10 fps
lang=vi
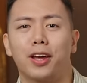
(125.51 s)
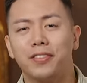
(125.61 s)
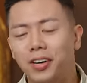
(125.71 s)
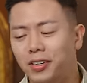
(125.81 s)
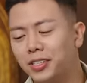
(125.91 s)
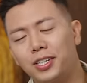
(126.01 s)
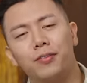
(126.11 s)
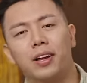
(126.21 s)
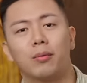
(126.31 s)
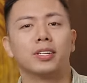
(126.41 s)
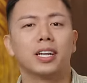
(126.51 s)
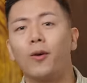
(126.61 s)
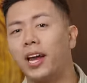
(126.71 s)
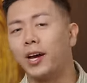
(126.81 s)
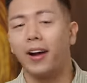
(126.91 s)
Forever chứ không phải là một chai nước
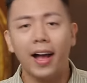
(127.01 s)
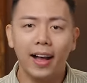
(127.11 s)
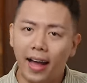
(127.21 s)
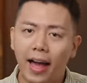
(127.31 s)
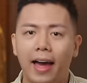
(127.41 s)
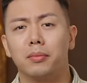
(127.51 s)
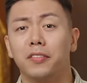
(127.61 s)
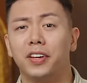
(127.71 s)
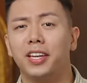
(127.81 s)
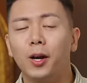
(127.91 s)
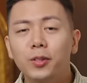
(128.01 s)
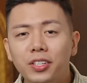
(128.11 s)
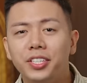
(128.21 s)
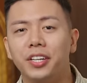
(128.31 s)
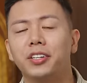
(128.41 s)
hoa nào khác cả bởi vì nếu
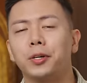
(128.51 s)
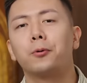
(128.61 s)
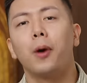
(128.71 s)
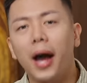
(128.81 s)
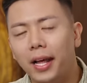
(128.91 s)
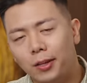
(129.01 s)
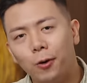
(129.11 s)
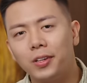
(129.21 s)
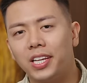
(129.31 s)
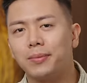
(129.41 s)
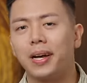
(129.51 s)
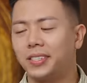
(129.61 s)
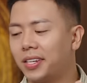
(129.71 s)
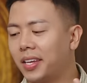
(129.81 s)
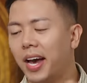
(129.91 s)
như chỉ ngửi qua thôi thì các
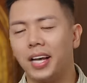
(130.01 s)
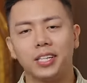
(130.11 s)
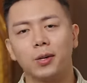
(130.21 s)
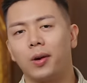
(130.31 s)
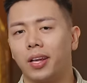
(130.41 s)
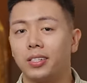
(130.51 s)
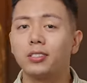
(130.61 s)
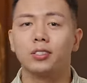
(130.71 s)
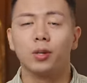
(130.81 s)
bạn sẽ thấy hai chai nước hoa này rất